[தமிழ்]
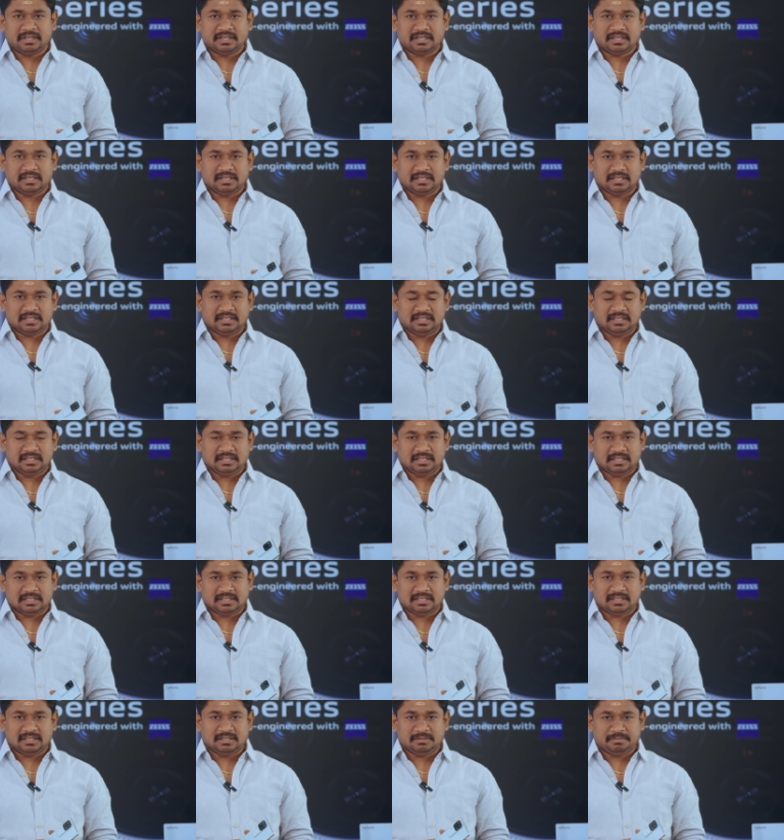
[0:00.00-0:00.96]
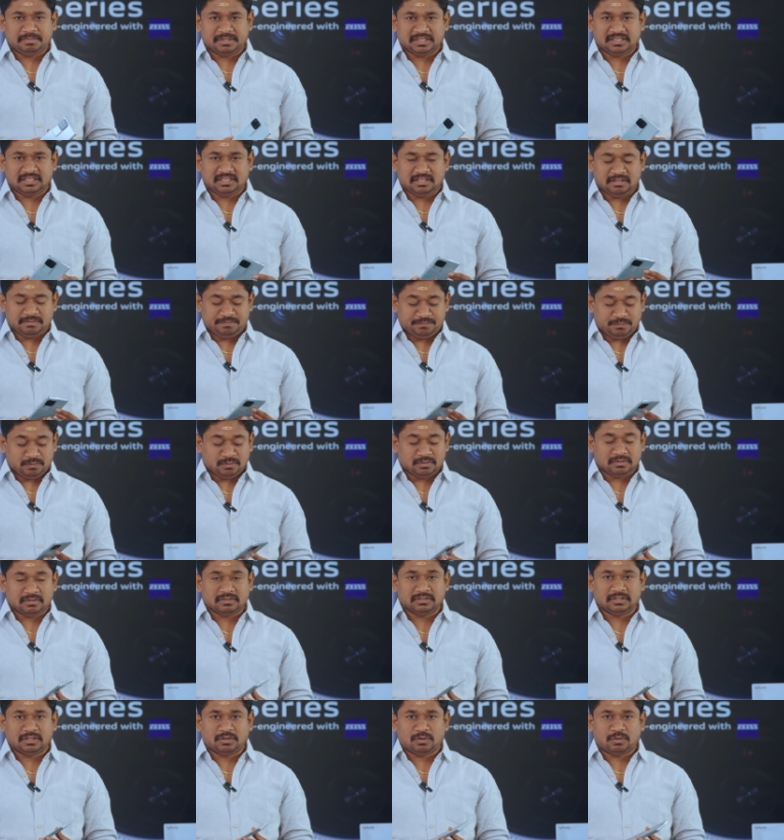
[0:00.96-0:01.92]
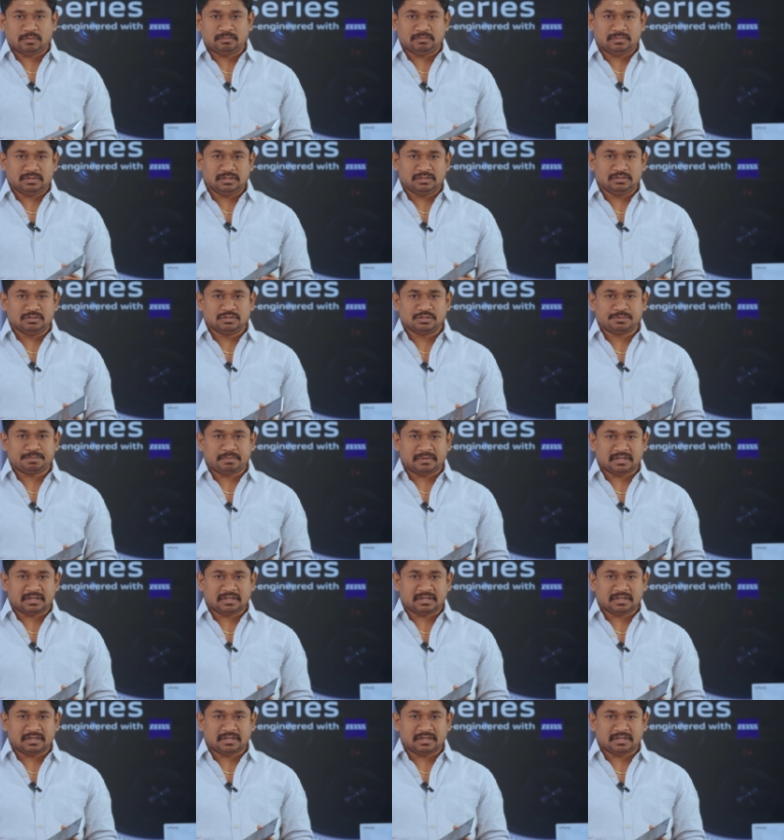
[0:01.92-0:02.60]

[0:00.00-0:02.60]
பண்ணியிருக்காங்க அதனால் பார்த்தீங்கன்னா ஃபோன் வந்து ரொம்ப யூஸ்